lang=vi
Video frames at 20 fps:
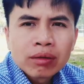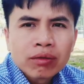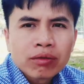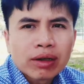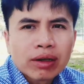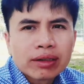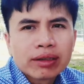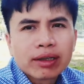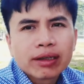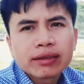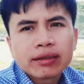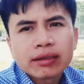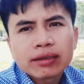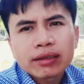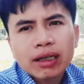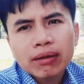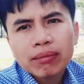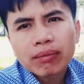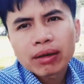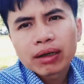và những cái chính
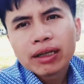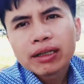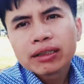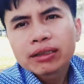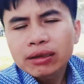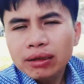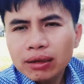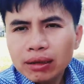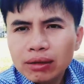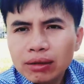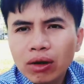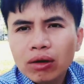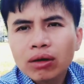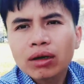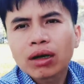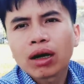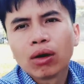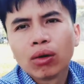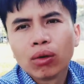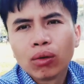sách mà đi trước đón
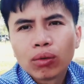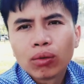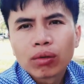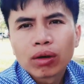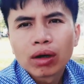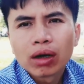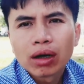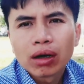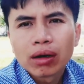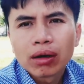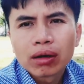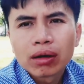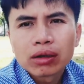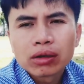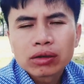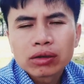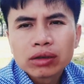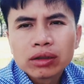đầu ờ,